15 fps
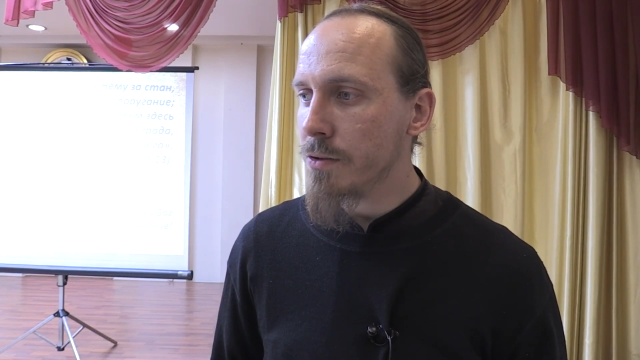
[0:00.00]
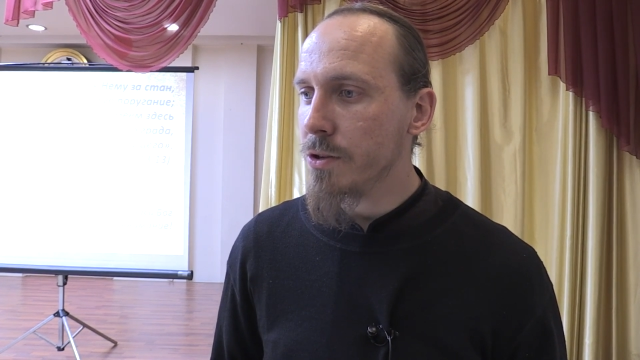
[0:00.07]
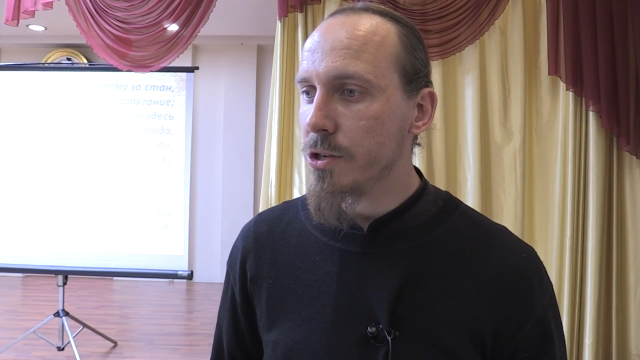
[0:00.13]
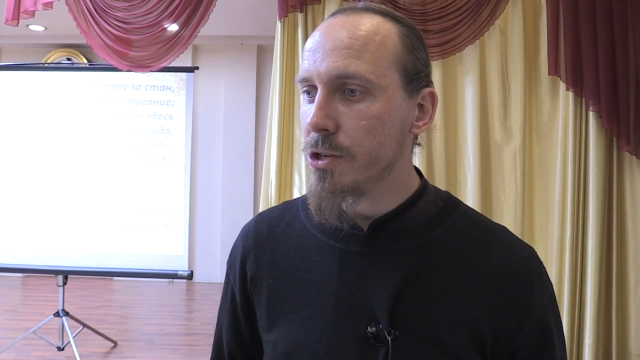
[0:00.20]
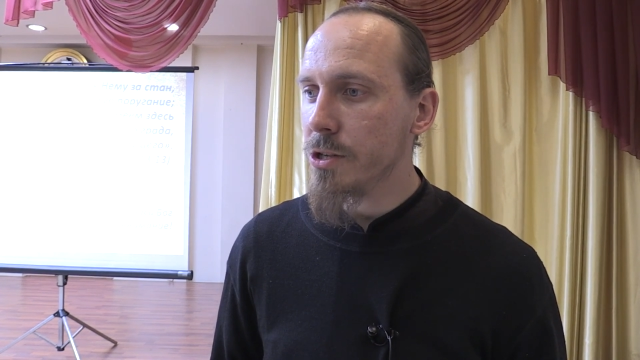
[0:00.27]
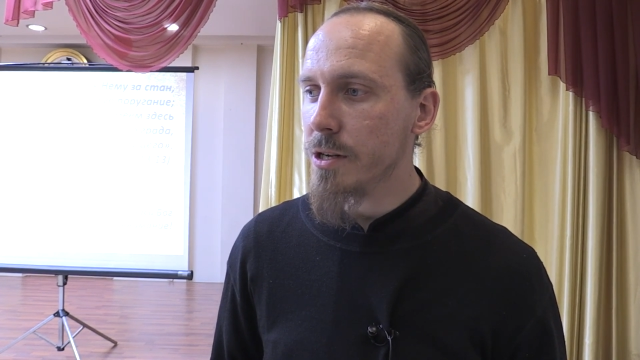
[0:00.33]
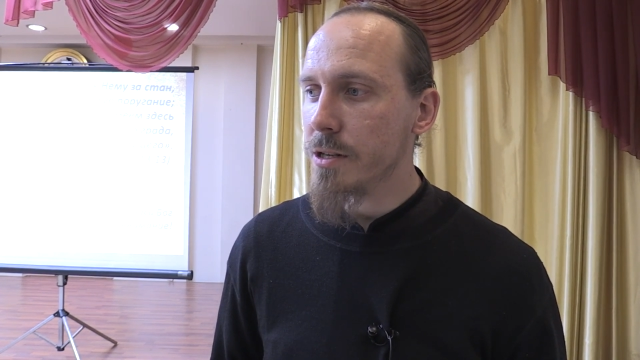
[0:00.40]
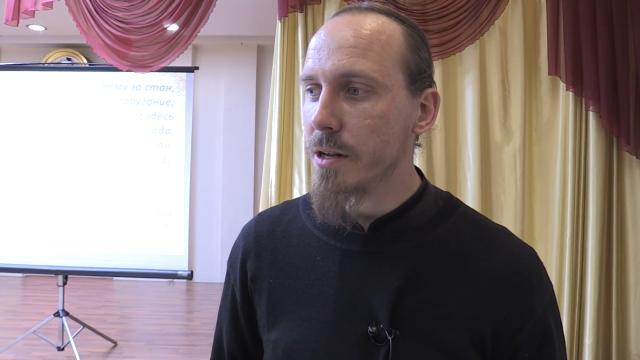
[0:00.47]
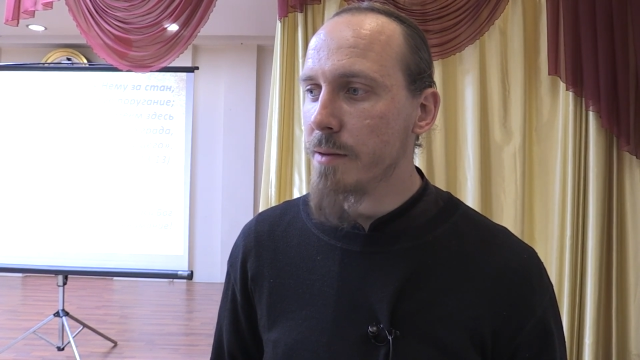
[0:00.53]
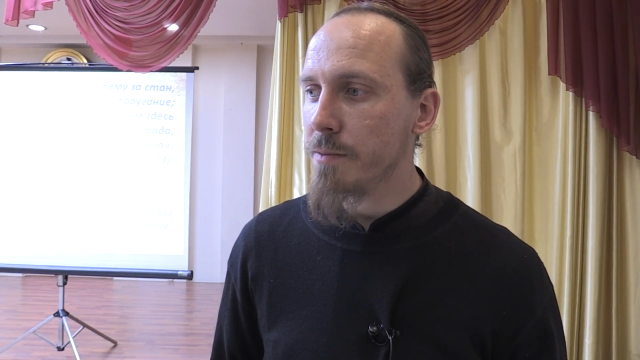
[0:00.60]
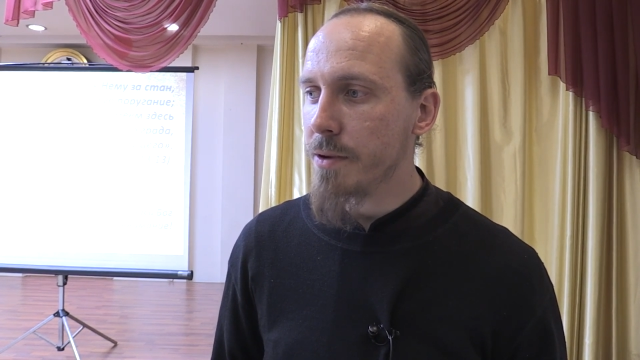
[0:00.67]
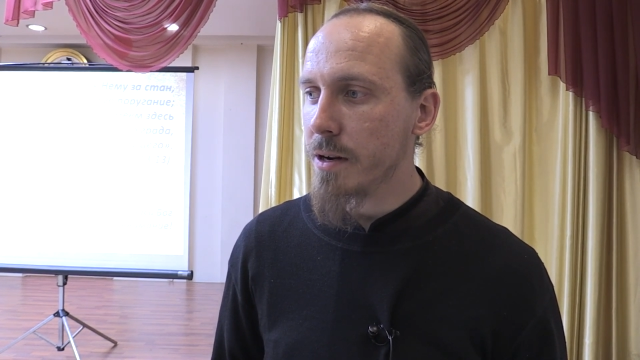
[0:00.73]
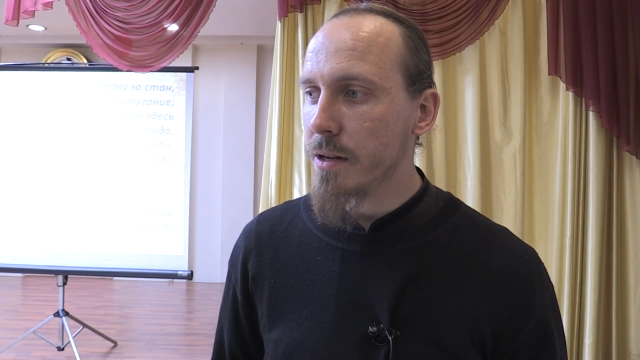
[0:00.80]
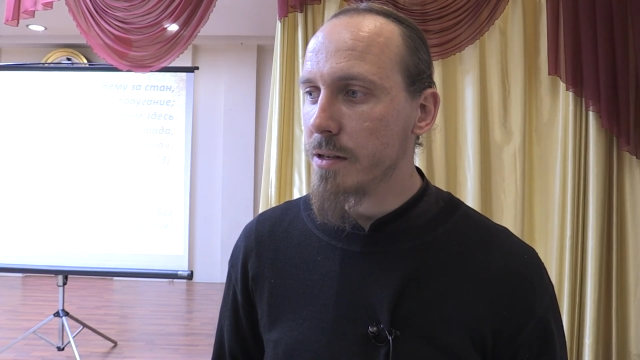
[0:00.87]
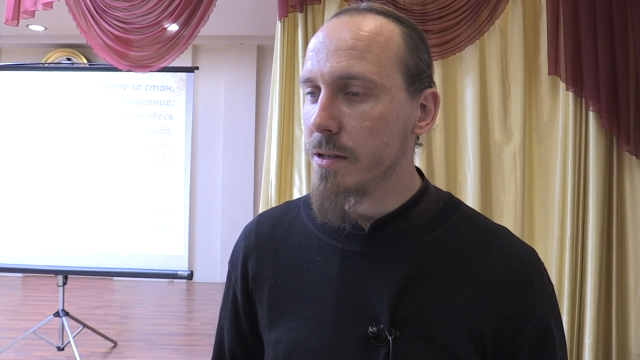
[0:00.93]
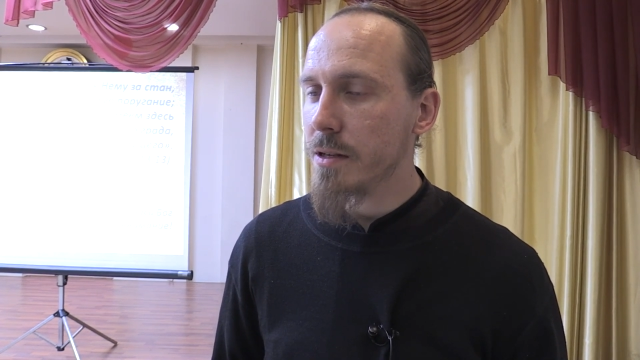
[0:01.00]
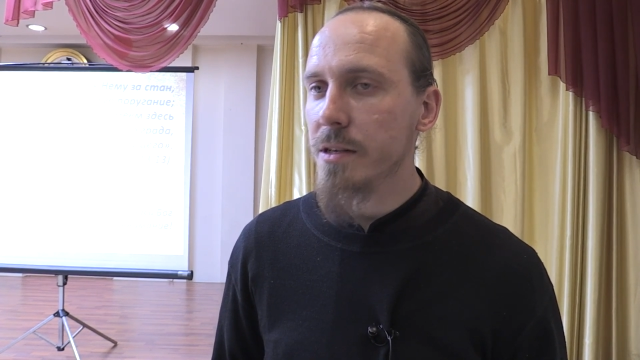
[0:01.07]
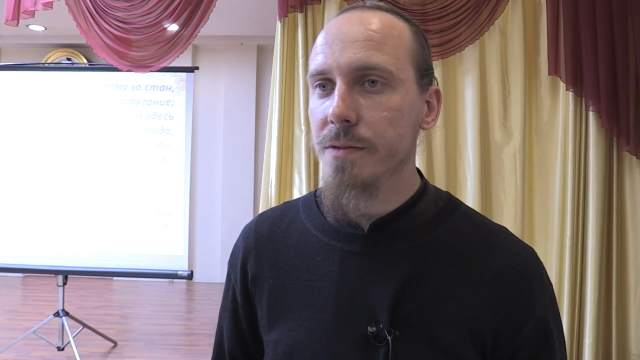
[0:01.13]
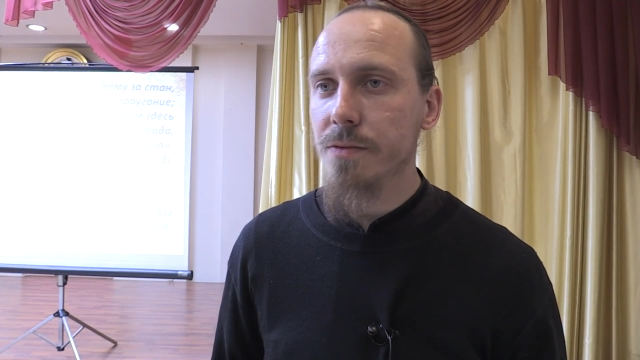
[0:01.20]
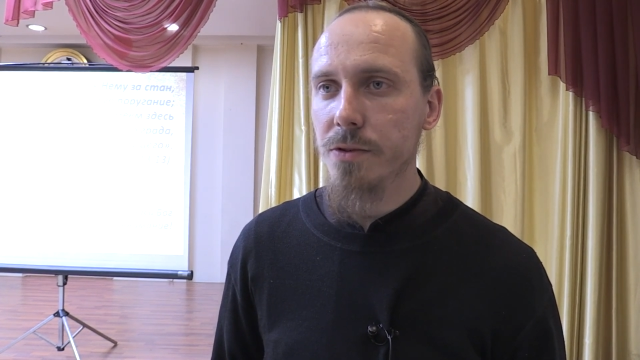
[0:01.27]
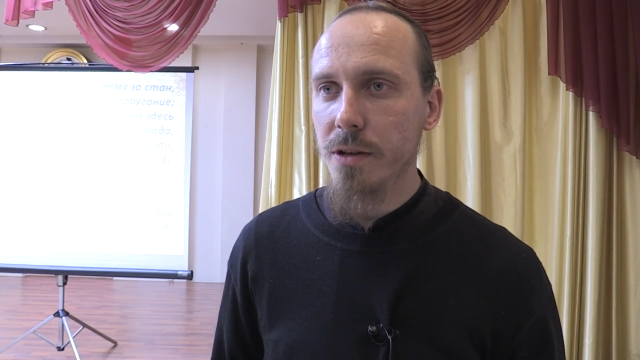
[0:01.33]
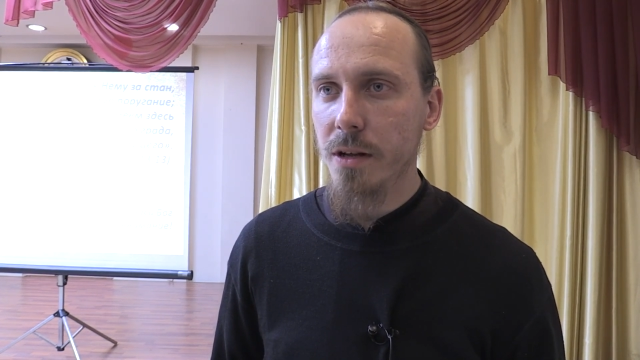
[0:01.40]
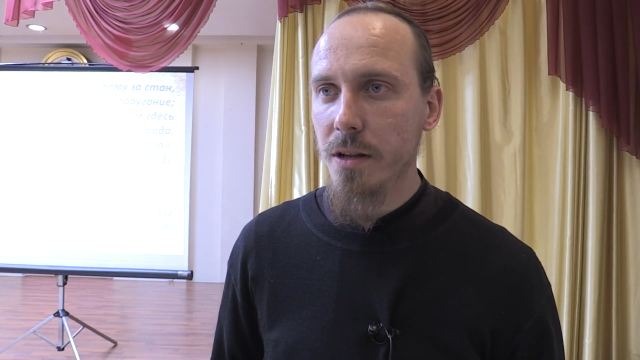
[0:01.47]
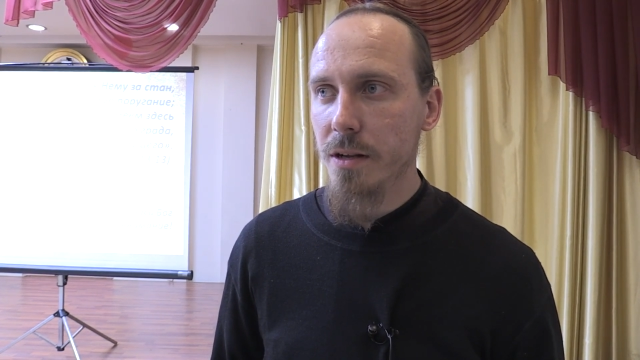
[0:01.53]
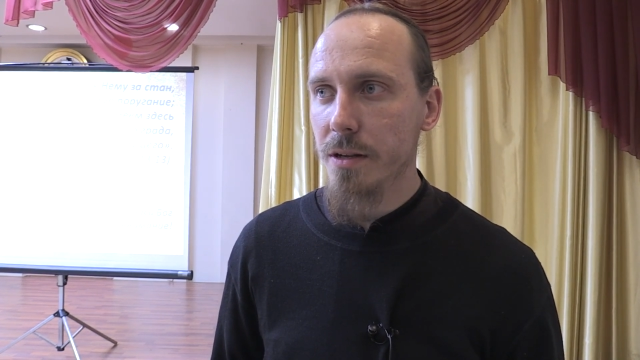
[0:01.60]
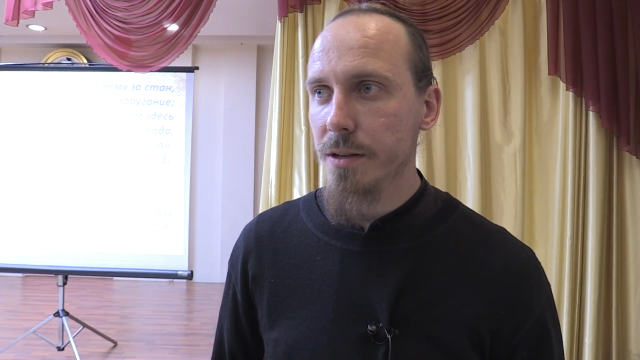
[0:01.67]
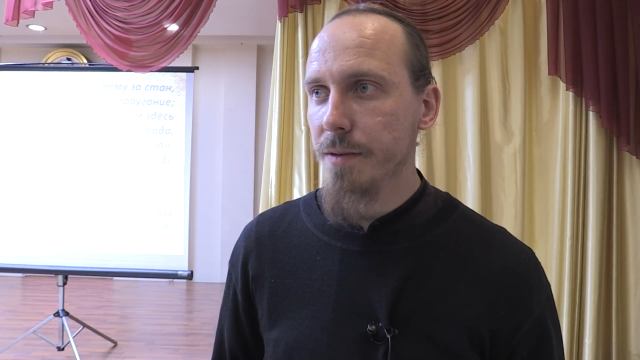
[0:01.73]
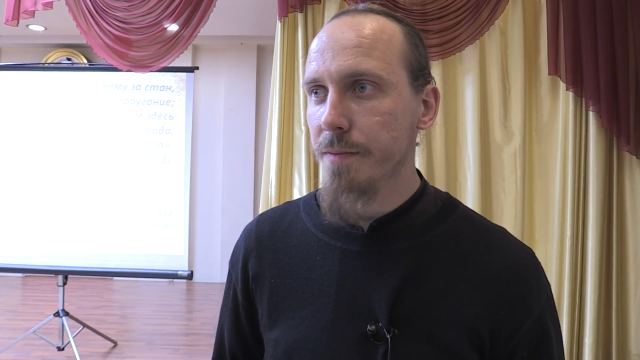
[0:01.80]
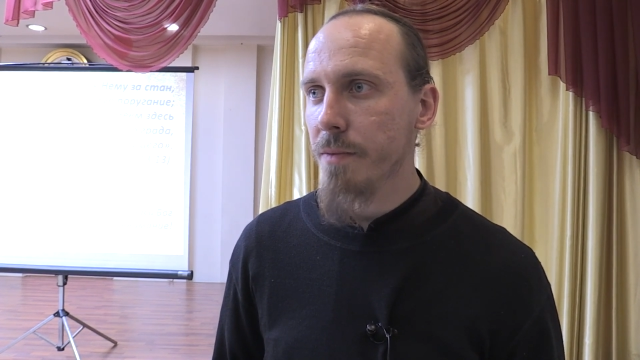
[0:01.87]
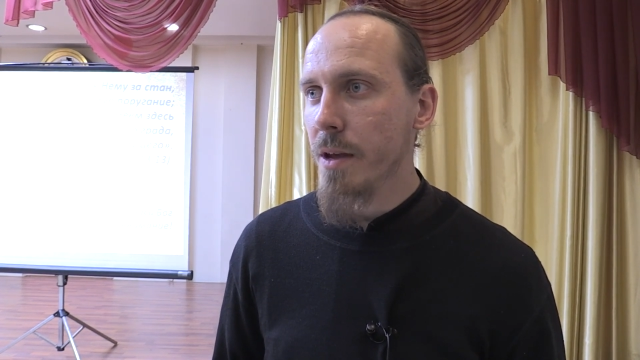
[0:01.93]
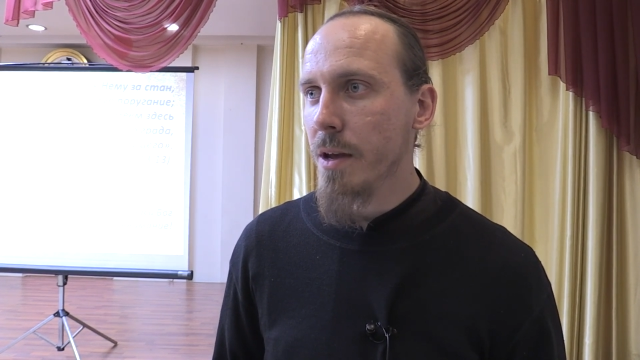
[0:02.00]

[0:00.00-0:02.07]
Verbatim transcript: он начинает опираться на свой талант